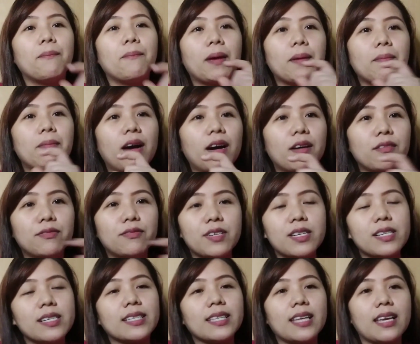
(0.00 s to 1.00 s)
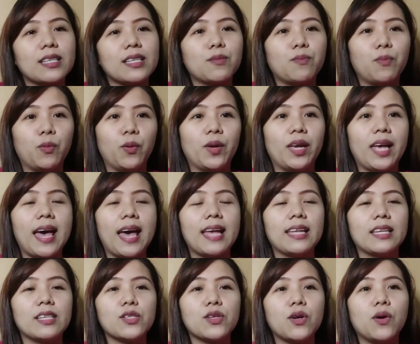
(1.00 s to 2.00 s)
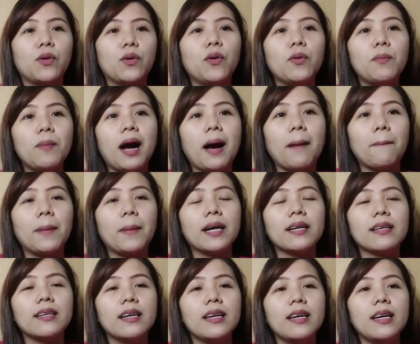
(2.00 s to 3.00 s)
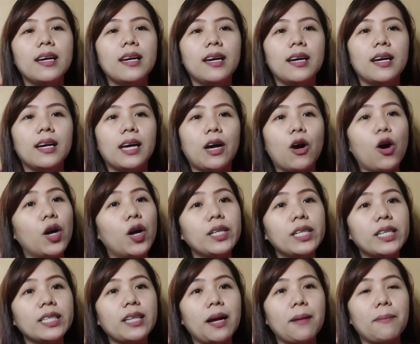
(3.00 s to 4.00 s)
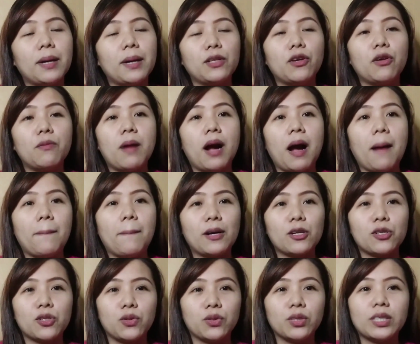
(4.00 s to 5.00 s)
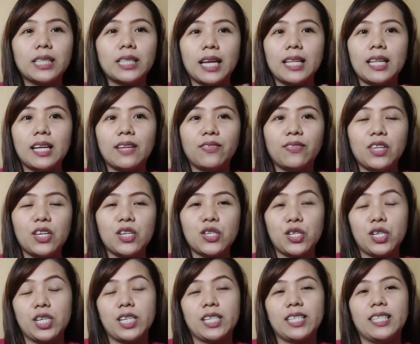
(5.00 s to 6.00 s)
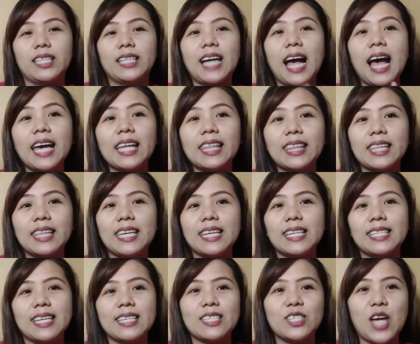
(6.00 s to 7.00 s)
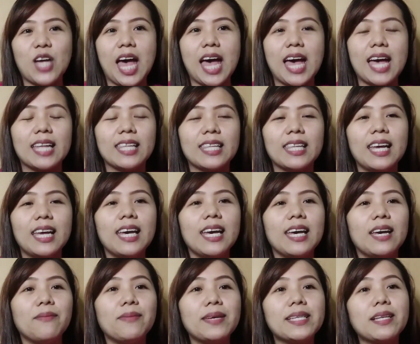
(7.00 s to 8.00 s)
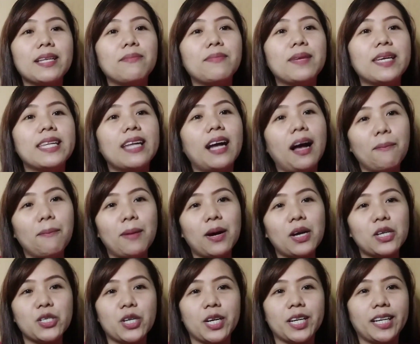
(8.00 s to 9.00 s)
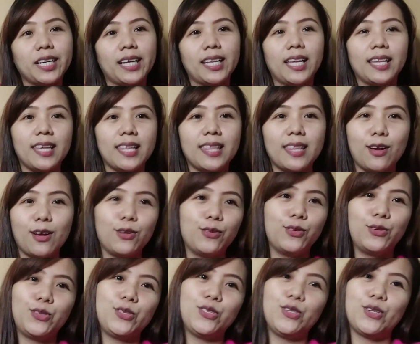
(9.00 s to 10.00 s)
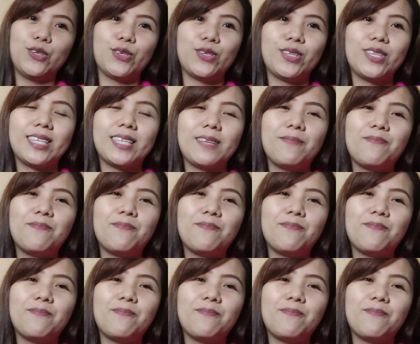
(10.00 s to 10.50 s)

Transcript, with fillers: may mga verses po yan. So, kung makapag order ka man or makapagsuot ka ng t-shirt kahit ni isa dyan, ibig sabihin nakapag-share ka na din ng good news.